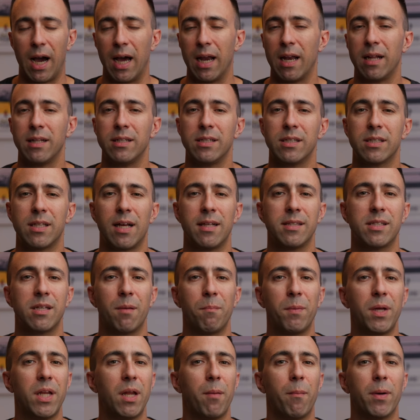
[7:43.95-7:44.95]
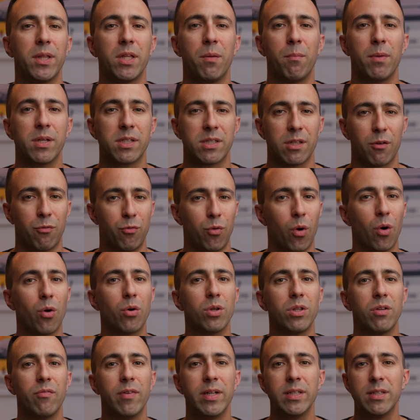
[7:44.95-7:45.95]
alla distanza minima di messa a
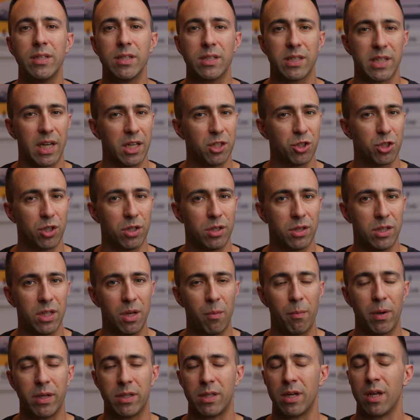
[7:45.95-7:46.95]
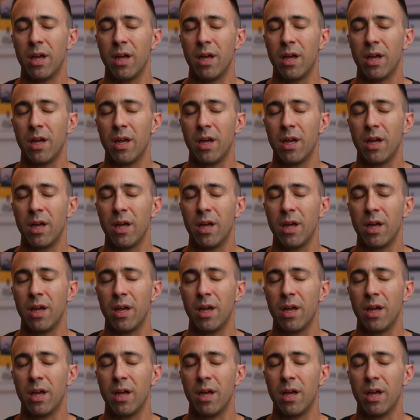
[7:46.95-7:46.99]
fuoco di 26 cm